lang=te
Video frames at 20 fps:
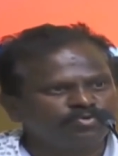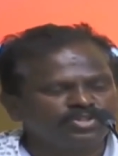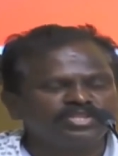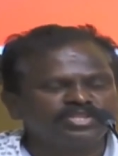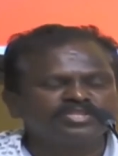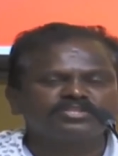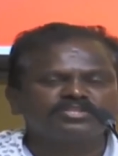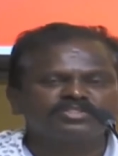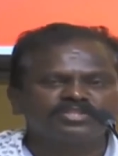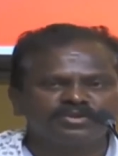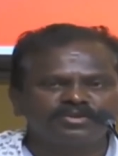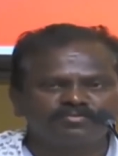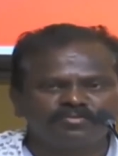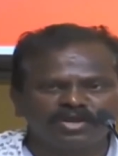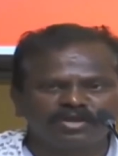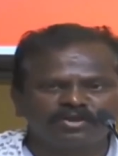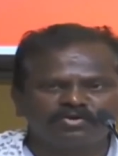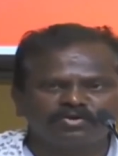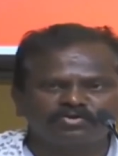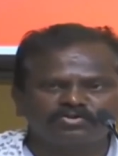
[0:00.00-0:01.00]
ఒక వంద
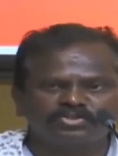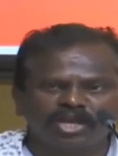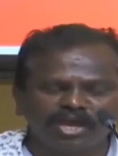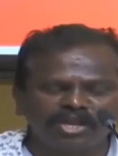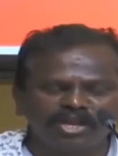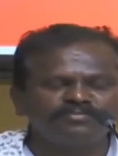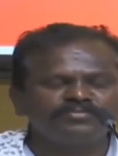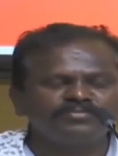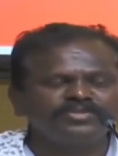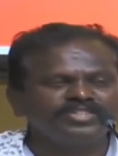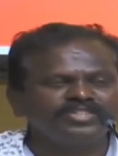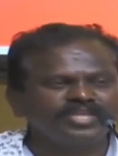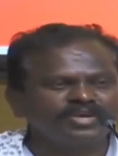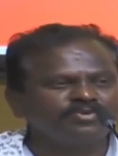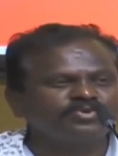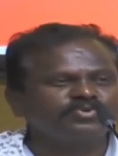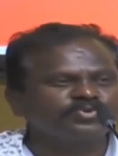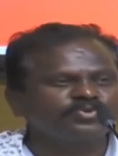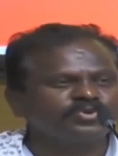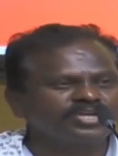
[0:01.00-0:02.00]
సందర్భాల్లో చాలామంది
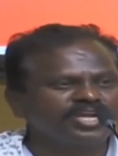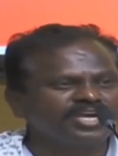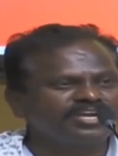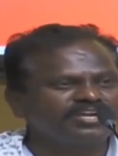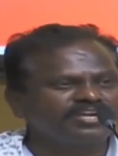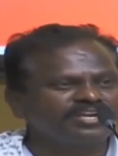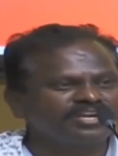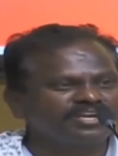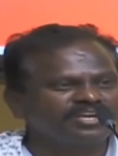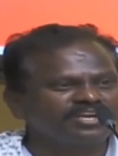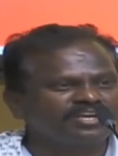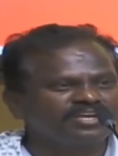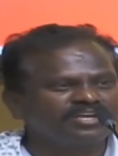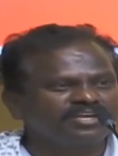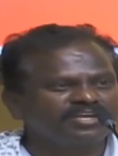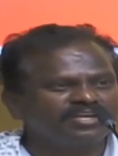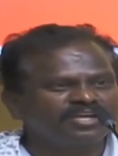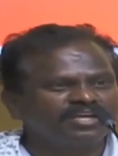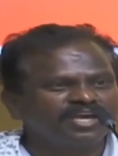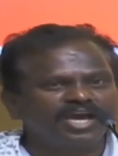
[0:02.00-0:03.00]
ఏమనుకుంటున్నారంటే
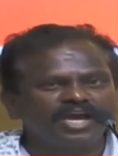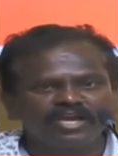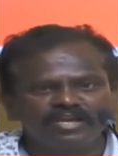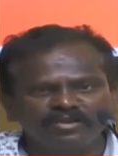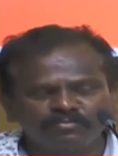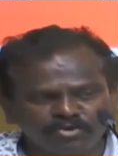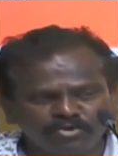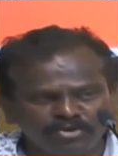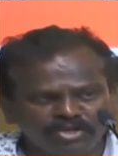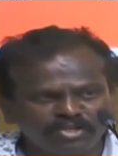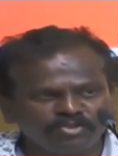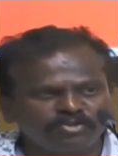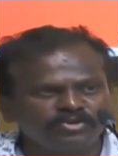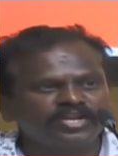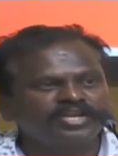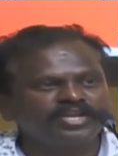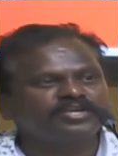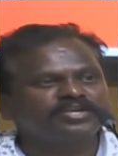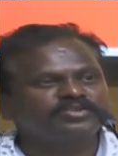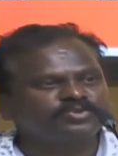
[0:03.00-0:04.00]
ఆయన మొన్న
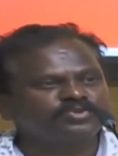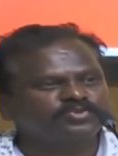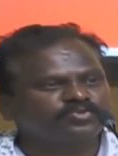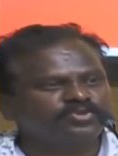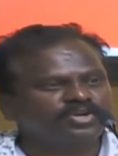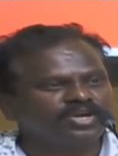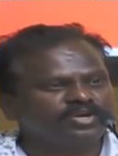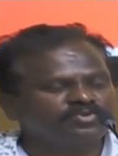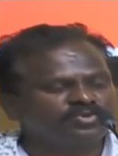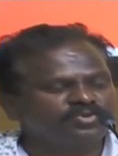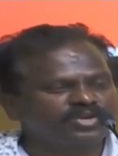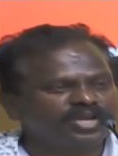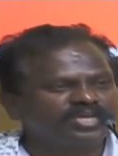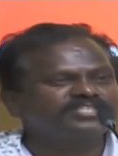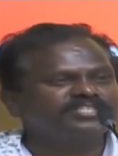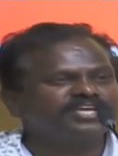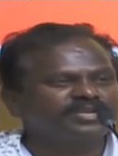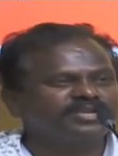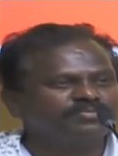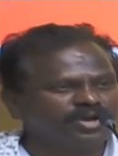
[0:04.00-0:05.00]
ఏదో నిర్ణయం తీసుకున్నాడు
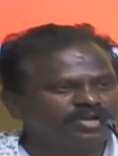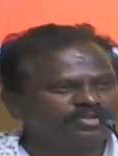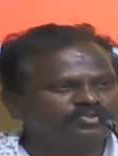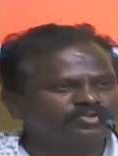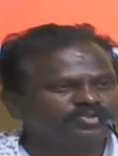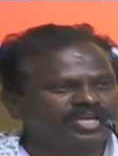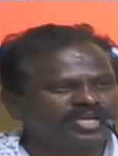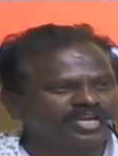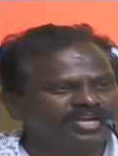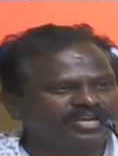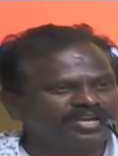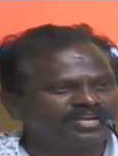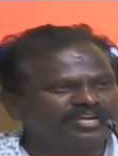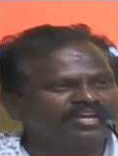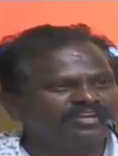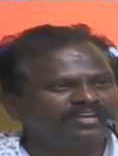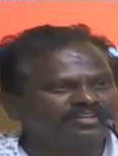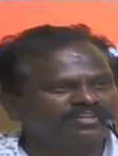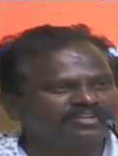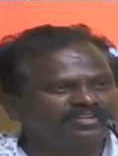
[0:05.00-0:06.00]
రాజధాని
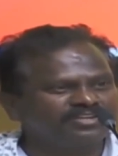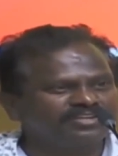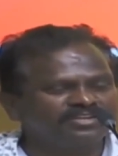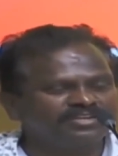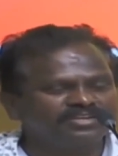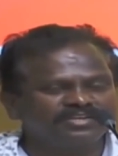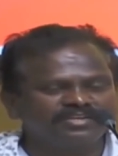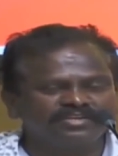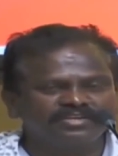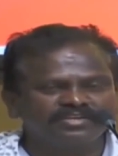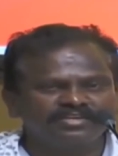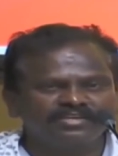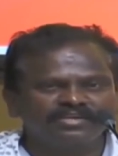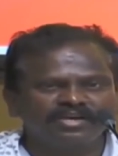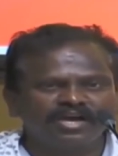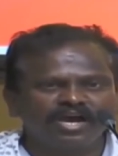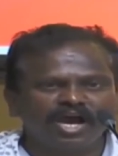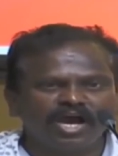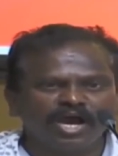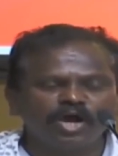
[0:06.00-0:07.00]
మారుస్తున్నారంట అని
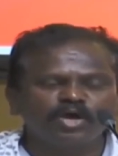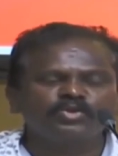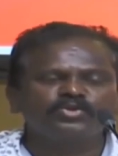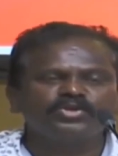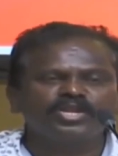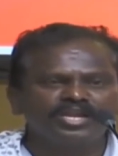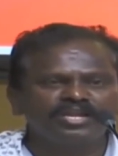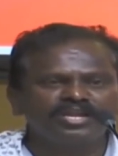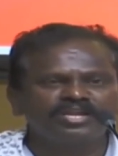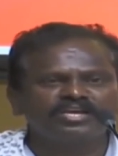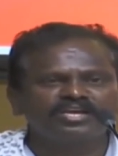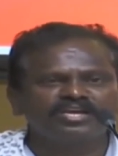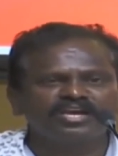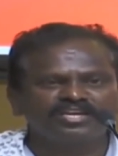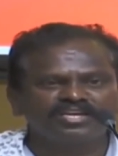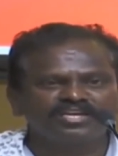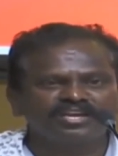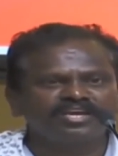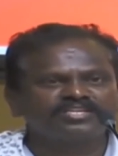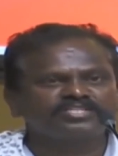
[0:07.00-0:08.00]
ఆరు
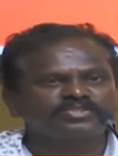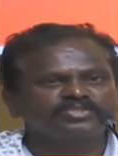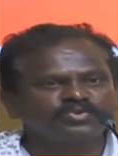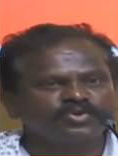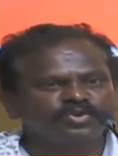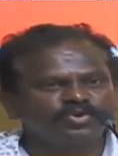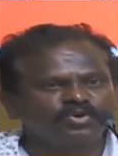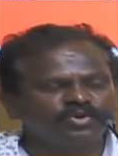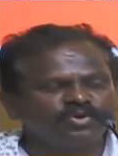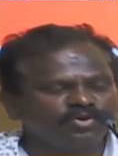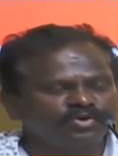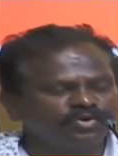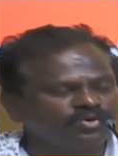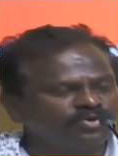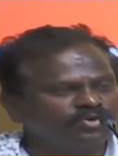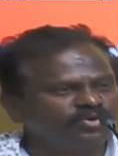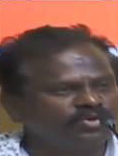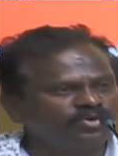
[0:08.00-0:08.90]
నెలలుగా ఈ రాష్ట్రంలో